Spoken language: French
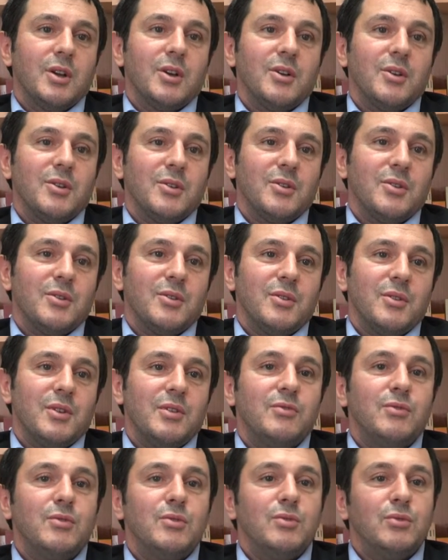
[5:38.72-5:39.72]
euh,
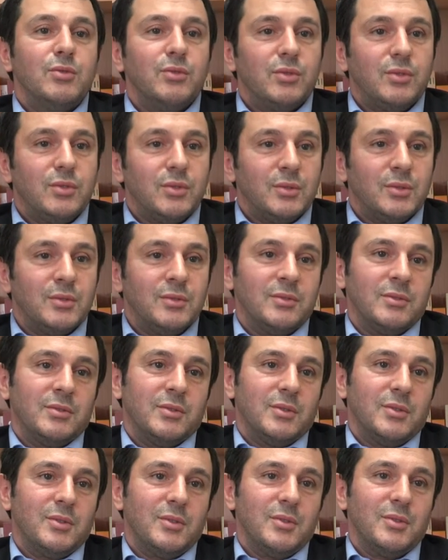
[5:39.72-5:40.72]

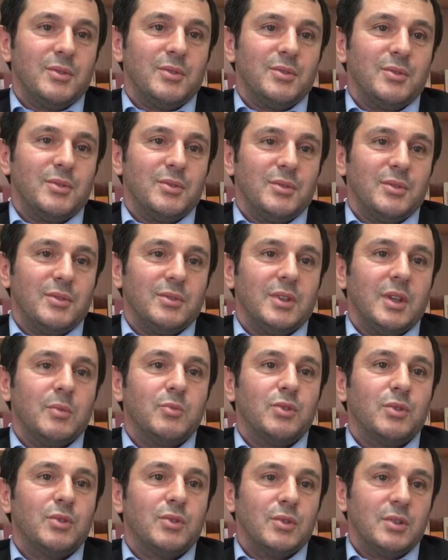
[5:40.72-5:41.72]
évolution euh, en termes
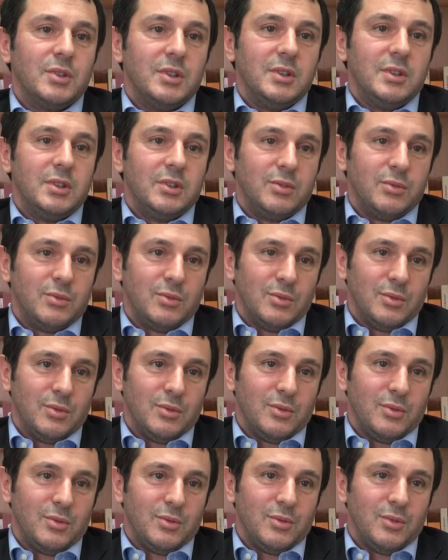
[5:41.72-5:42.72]
de coordination de,
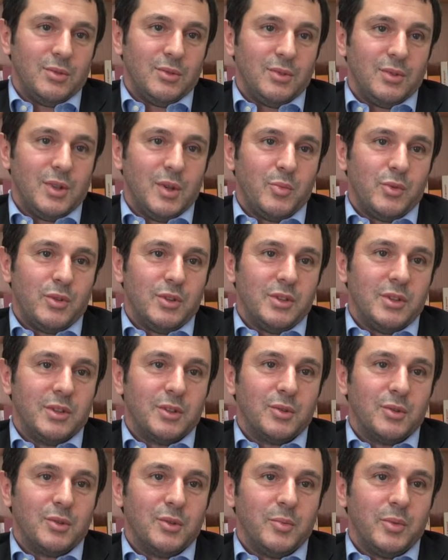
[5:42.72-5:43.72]
de la
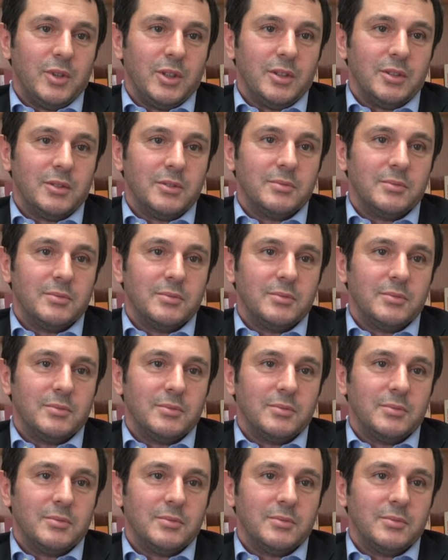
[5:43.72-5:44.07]
politique européenne.